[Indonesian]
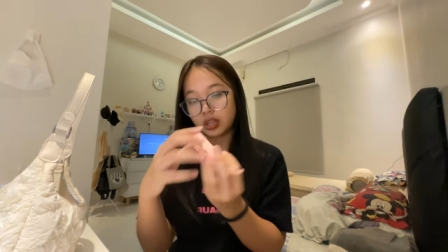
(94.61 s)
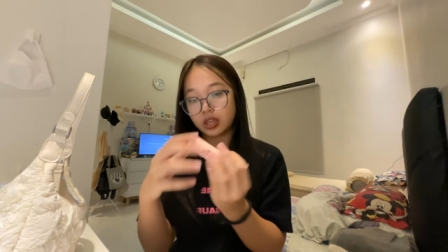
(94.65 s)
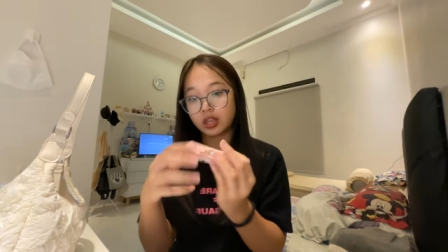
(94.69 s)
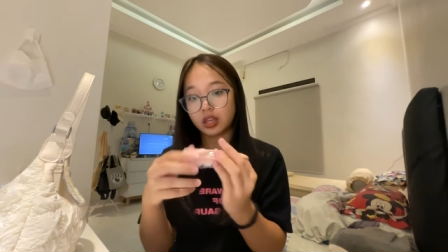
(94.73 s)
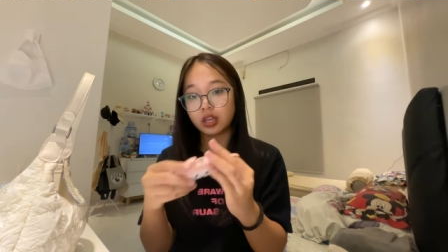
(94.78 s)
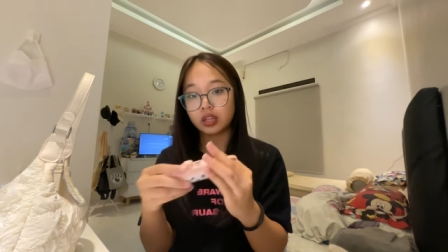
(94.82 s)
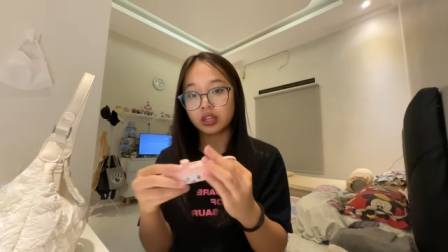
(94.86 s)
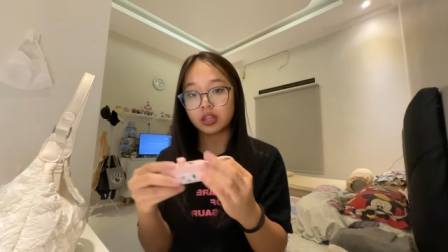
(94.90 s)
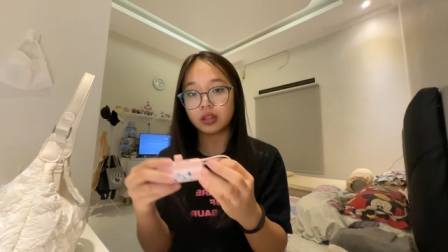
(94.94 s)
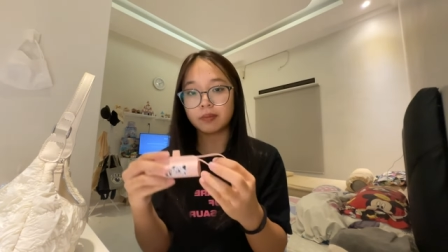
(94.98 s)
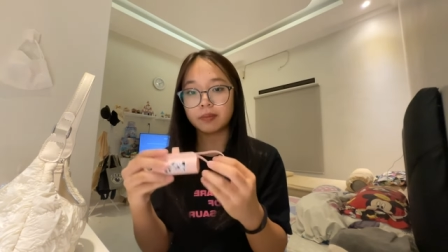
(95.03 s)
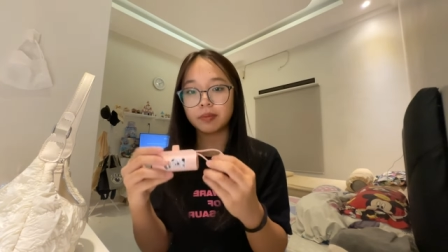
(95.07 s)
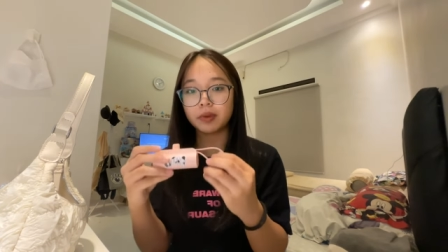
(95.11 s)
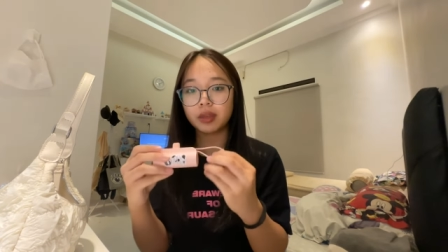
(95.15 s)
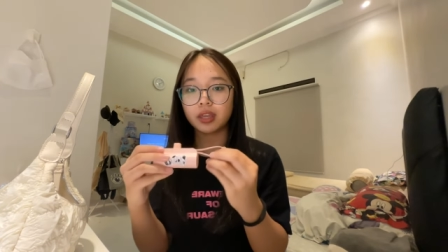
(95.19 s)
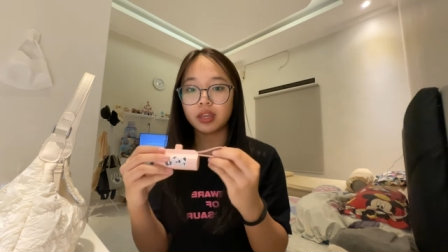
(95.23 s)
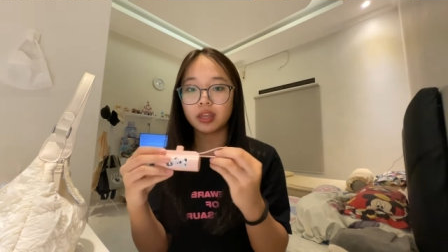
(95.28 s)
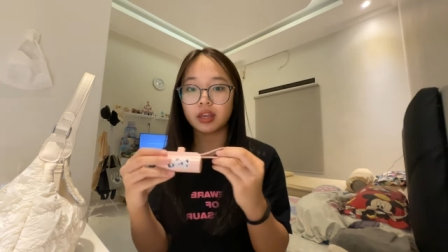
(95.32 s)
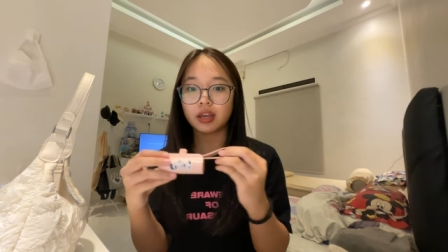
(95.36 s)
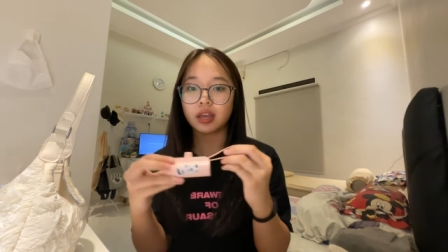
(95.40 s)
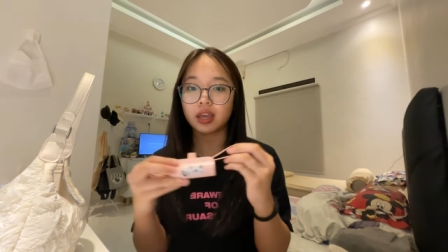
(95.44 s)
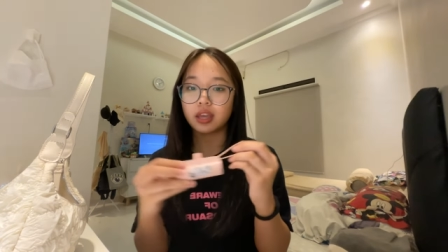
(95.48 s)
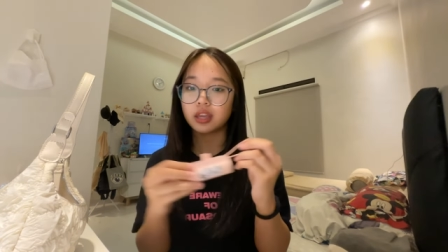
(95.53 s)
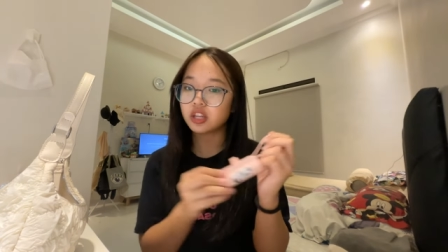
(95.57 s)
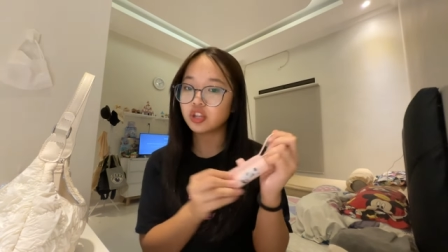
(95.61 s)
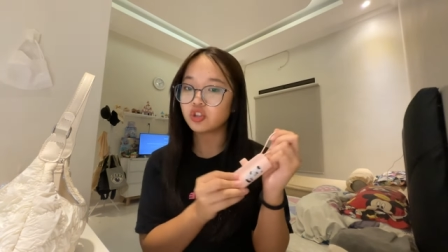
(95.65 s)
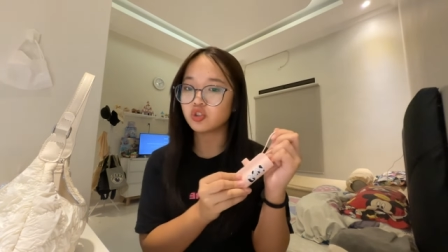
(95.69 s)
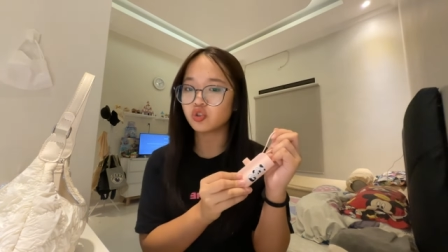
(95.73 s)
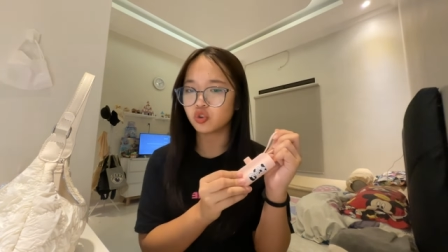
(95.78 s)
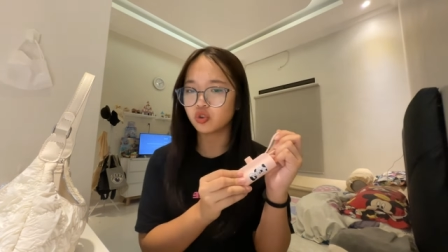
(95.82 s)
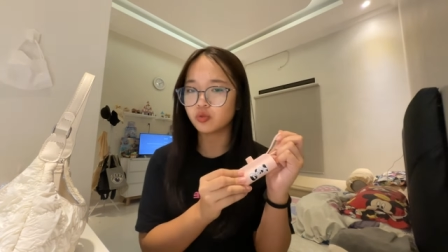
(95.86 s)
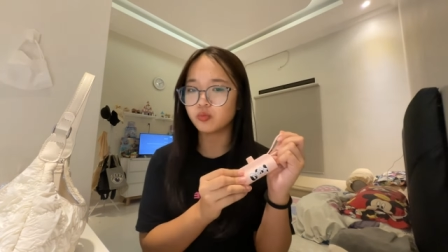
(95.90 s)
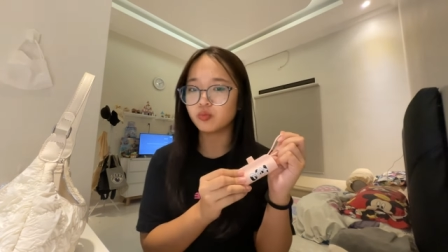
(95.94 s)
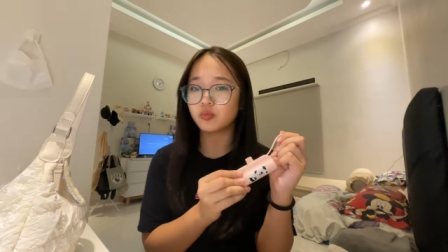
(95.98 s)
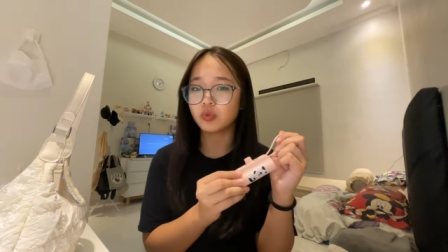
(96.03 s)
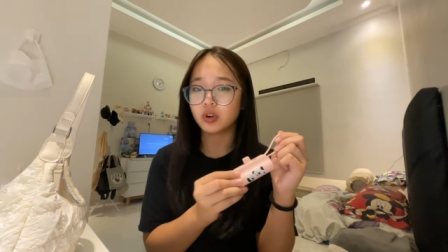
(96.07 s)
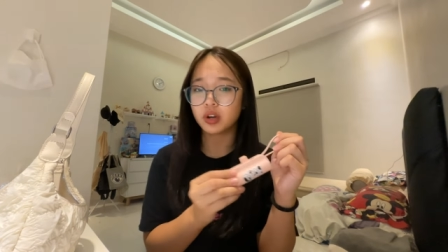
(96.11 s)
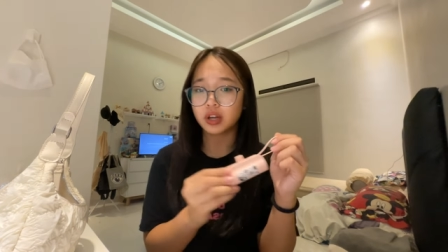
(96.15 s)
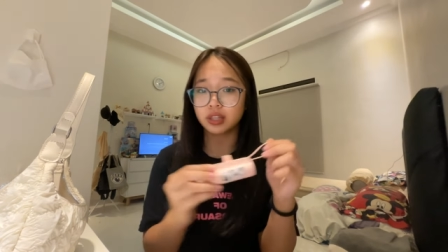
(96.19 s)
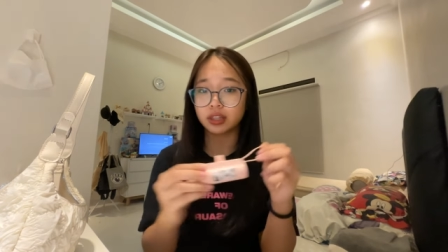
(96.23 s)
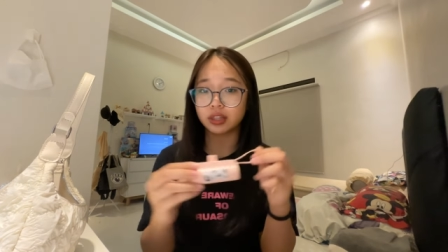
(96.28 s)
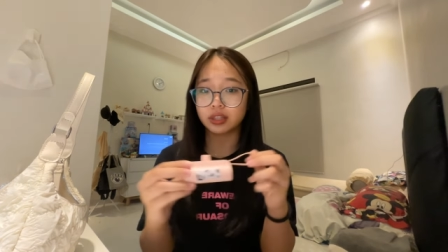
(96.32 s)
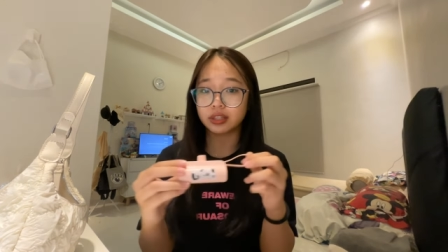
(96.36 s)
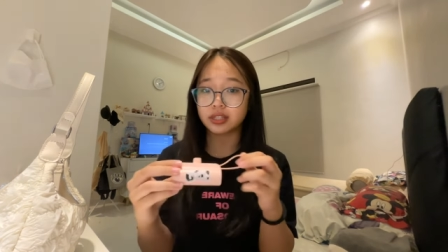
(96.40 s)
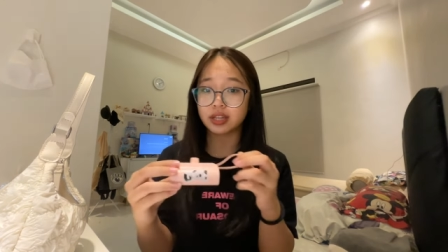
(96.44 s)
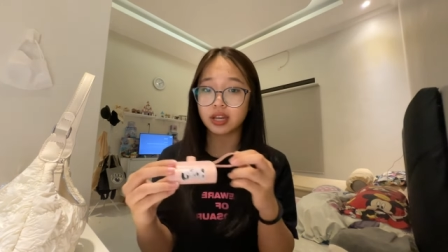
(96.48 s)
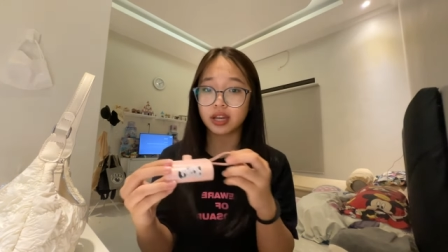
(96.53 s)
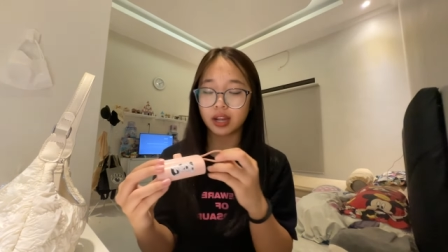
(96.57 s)
Ya, tapi kayak ini cukup
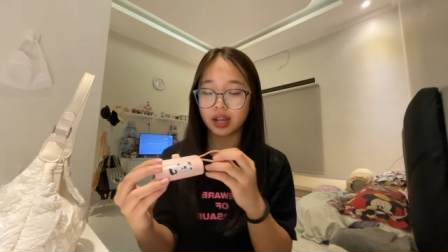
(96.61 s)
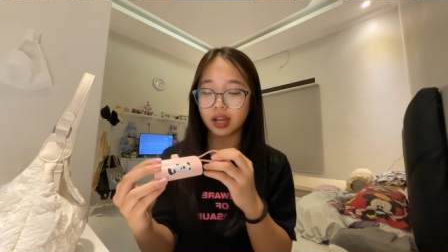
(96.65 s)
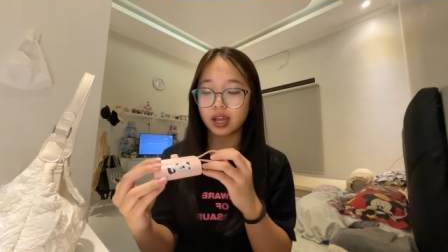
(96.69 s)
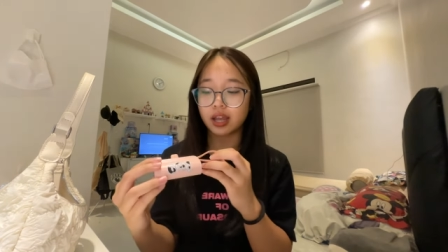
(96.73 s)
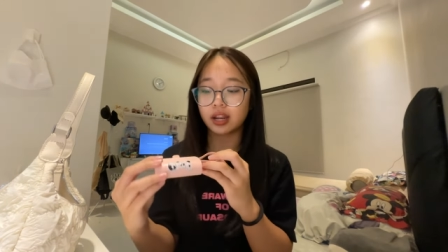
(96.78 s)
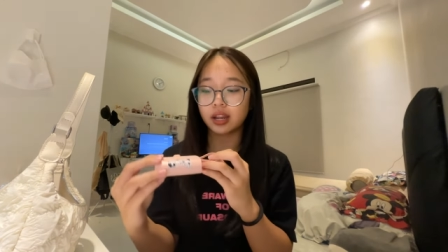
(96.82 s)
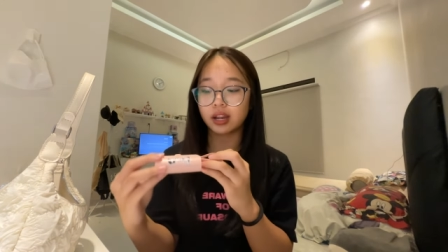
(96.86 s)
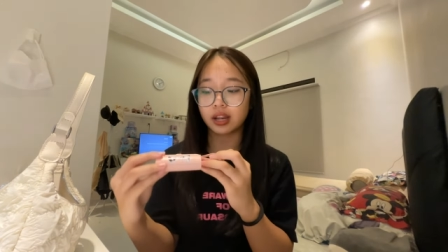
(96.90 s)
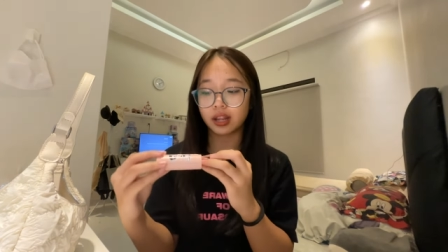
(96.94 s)
buat sehari-hari